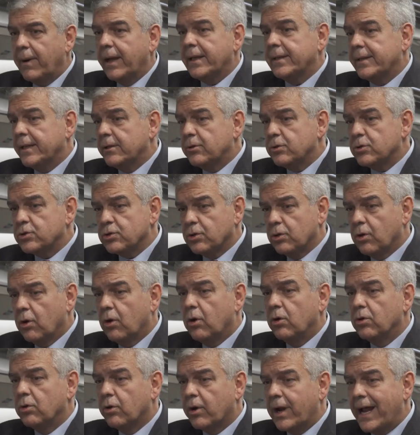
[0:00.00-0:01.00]
Intanto sono
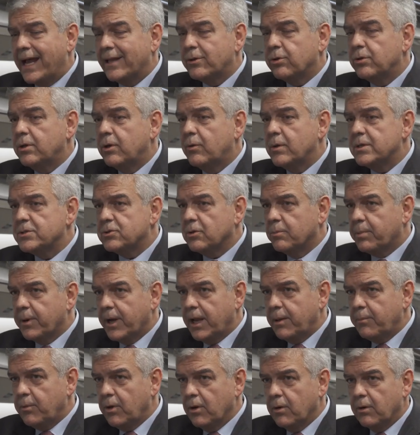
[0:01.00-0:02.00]
onorato di questo
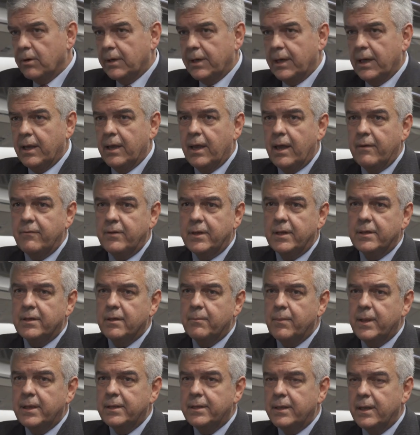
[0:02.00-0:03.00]
premio che
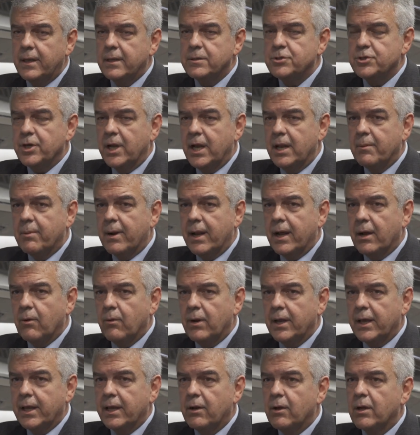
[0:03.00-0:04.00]
evidentemente celebra
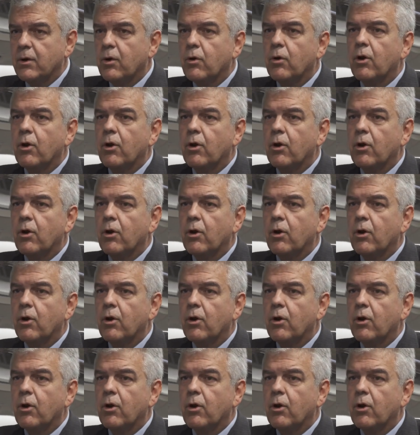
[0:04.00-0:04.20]
quella che è una